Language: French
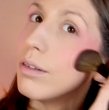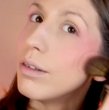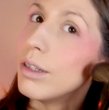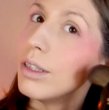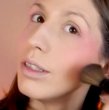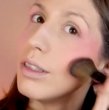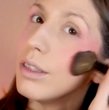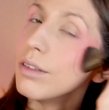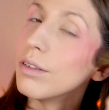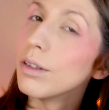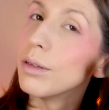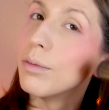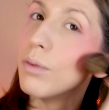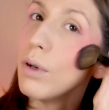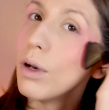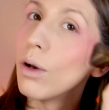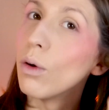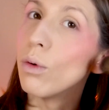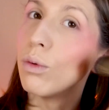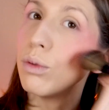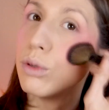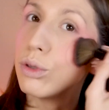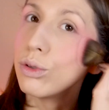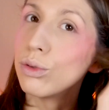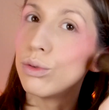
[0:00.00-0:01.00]
Ouais, c'est vraiment un
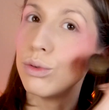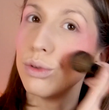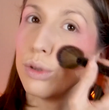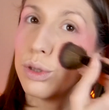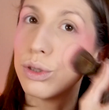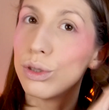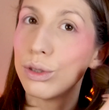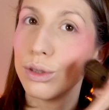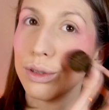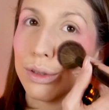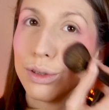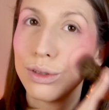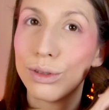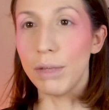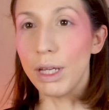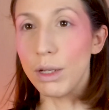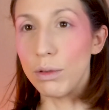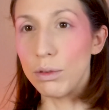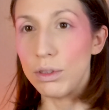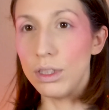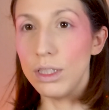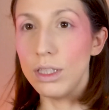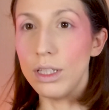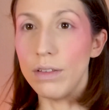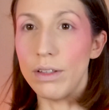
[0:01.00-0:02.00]
rouge rouge. Bah
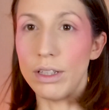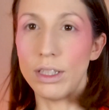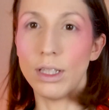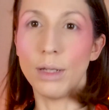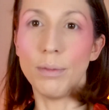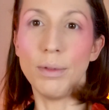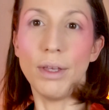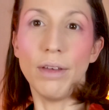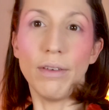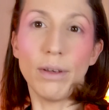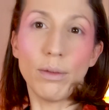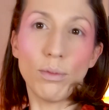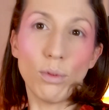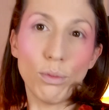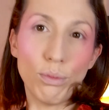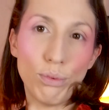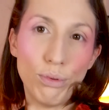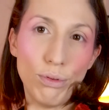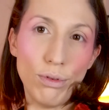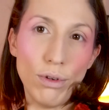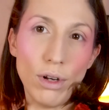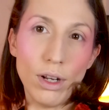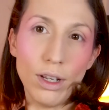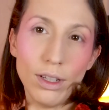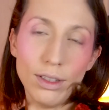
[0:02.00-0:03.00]
écoutez, ça va très bien avec mon
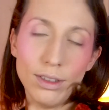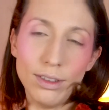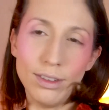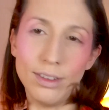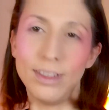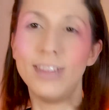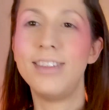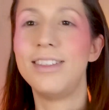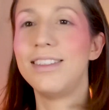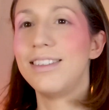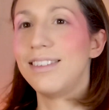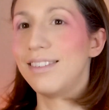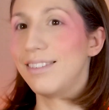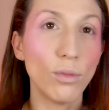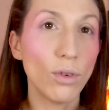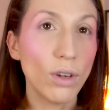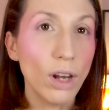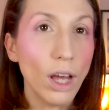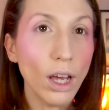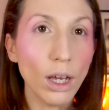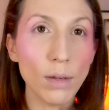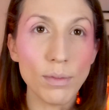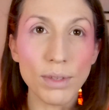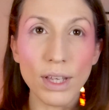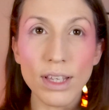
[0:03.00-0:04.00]
pull. Hein bon
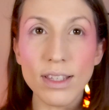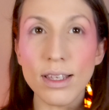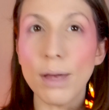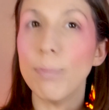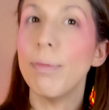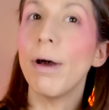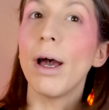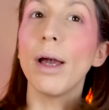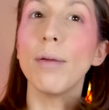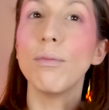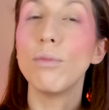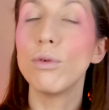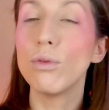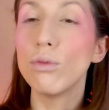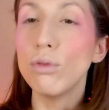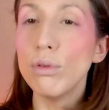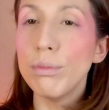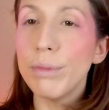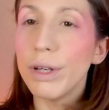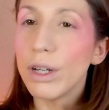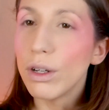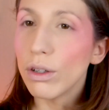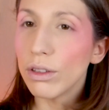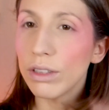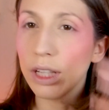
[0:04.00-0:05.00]
là, comme ça, ça paraît beaucoup,
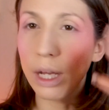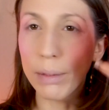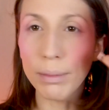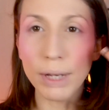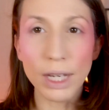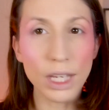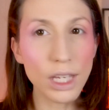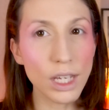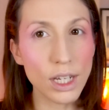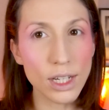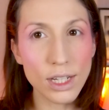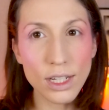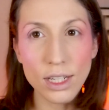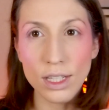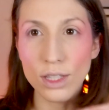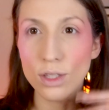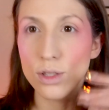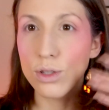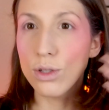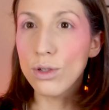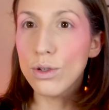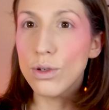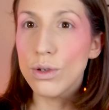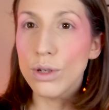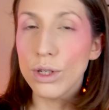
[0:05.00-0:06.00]
mais quand t'as un maquillage
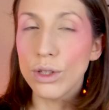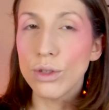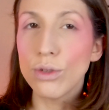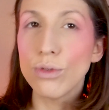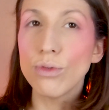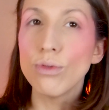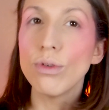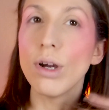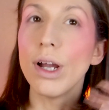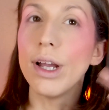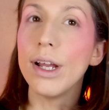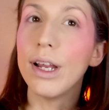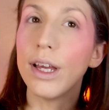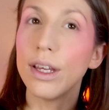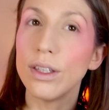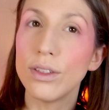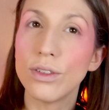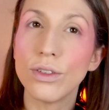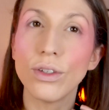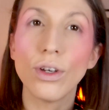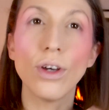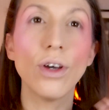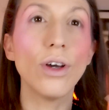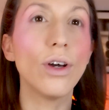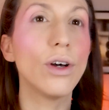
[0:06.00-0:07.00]
des yeux et tout,
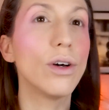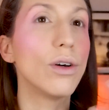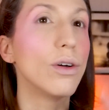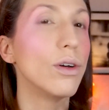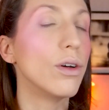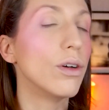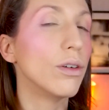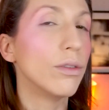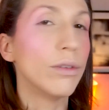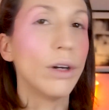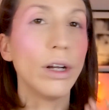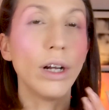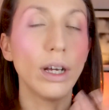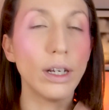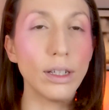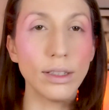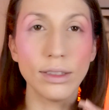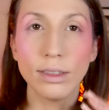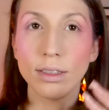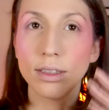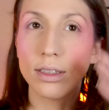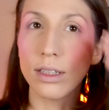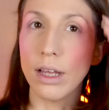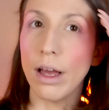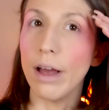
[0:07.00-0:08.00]
highlighter, euh, voilà,
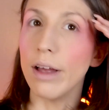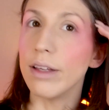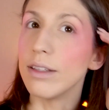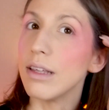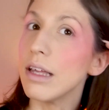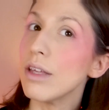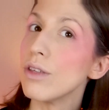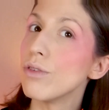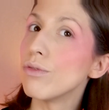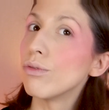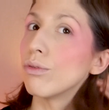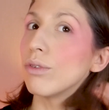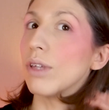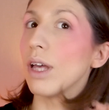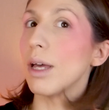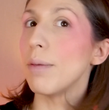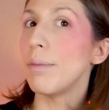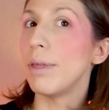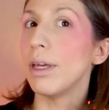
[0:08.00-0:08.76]
ça, se fond très